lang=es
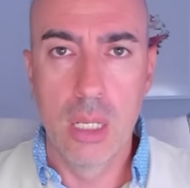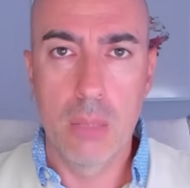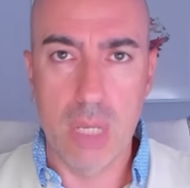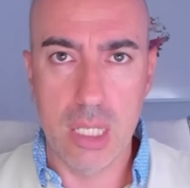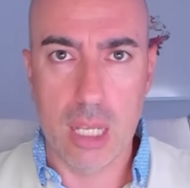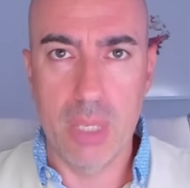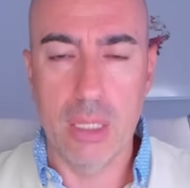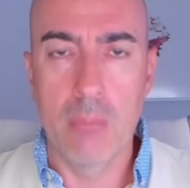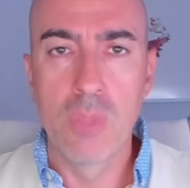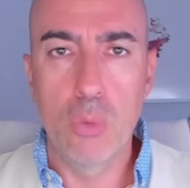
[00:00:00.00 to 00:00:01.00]

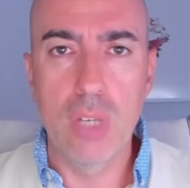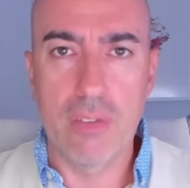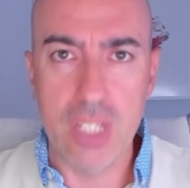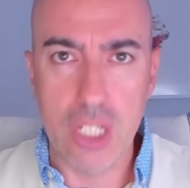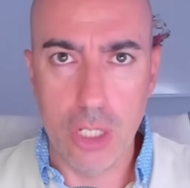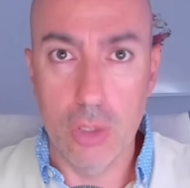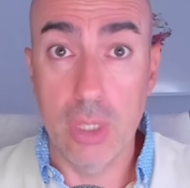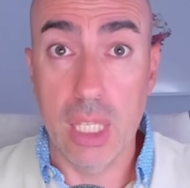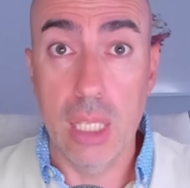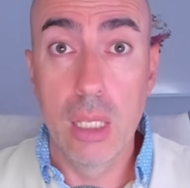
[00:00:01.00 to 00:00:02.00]
básicamente una visión
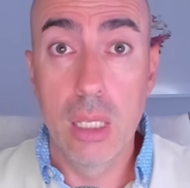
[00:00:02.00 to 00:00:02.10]
de